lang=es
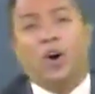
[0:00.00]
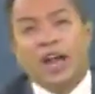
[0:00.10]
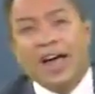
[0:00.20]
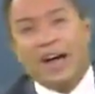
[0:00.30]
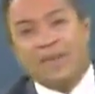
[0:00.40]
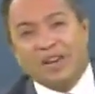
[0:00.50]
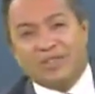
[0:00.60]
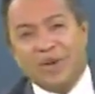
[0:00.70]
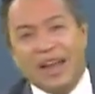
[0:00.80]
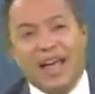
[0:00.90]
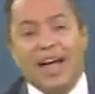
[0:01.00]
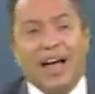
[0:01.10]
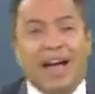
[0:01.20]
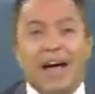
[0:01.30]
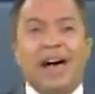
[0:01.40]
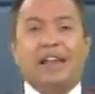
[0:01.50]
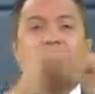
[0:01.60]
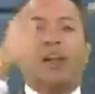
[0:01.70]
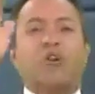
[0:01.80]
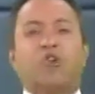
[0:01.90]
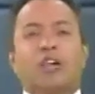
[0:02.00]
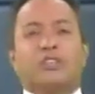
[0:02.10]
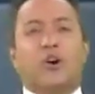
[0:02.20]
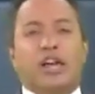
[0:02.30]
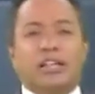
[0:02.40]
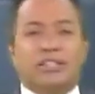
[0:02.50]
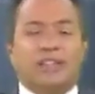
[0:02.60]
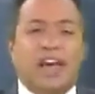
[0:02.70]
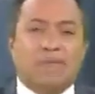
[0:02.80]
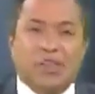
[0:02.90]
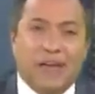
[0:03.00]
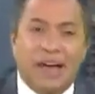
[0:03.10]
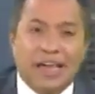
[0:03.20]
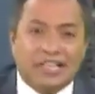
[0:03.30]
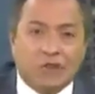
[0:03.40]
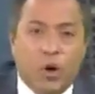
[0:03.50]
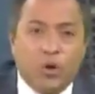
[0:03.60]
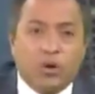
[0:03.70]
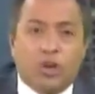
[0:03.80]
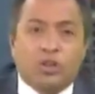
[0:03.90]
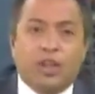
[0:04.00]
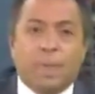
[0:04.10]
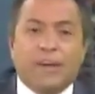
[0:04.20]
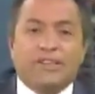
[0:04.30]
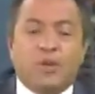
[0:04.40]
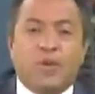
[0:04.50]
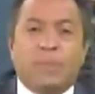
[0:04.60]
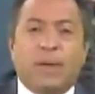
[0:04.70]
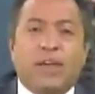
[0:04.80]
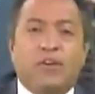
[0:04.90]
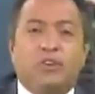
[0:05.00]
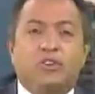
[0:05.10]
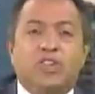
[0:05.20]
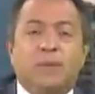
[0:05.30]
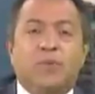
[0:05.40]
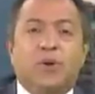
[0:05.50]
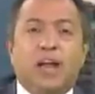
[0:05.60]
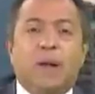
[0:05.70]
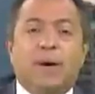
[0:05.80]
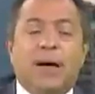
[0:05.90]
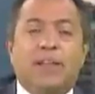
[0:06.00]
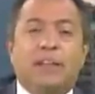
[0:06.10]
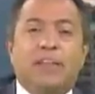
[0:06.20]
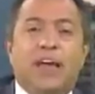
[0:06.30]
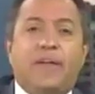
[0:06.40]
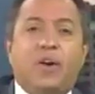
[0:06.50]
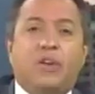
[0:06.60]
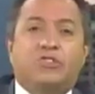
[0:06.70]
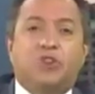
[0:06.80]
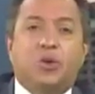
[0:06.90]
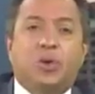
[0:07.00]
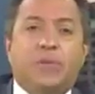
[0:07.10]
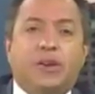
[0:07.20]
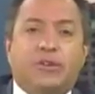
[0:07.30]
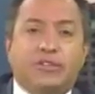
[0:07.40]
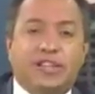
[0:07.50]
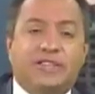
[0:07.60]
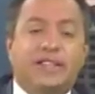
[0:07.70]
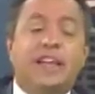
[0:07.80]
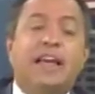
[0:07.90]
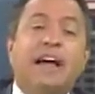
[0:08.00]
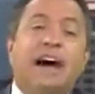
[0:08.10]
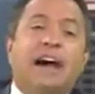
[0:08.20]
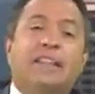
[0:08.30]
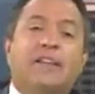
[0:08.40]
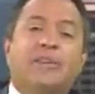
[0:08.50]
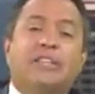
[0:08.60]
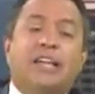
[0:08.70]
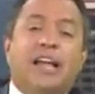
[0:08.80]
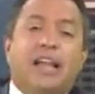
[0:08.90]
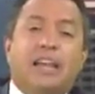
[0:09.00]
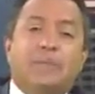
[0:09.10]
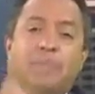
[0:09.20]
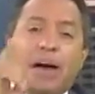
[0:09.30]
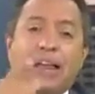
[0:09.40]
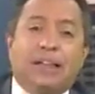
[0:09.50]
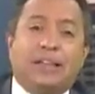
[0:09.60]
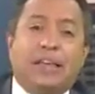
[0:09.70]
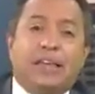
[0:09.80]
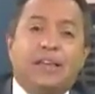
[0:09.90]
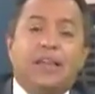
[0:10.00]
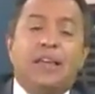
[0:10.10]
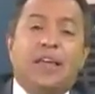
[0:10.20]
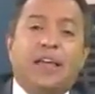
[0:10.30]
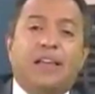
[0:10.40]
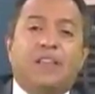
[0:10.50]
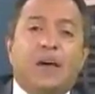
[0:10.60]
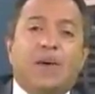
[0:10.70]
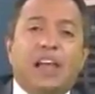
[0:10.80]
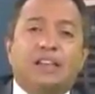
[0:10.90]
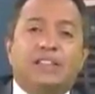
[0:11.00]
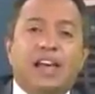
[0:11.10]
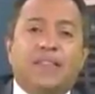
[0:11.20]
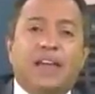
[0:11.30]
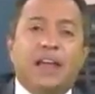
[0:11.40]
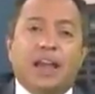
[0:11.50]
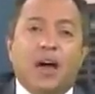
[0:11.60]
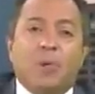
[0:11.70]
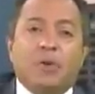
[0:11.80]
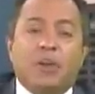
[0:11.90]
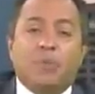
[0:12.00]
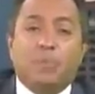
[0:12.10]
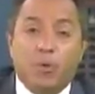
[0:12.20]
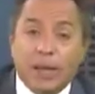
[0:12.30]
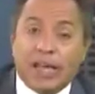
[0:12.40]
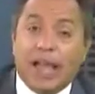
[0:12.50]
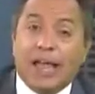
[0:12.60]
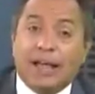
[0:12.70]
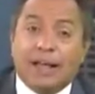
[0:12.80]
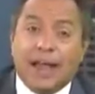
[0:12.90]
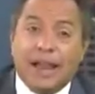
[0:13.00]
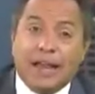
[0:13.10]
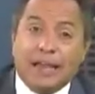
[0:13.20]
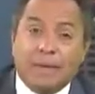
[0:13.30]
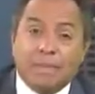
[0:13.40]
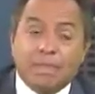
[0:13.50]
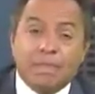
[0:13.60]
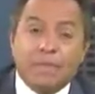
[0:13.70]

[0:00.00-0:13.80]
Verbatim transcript: Hola Venezuela, arriba los corazones, la vida es un contrapeso, bienvenidos al programa del día de hoy, yo soy Wilber Rosas a través de Canalí para ti, en esta balanza de la opinión pública en Canalí,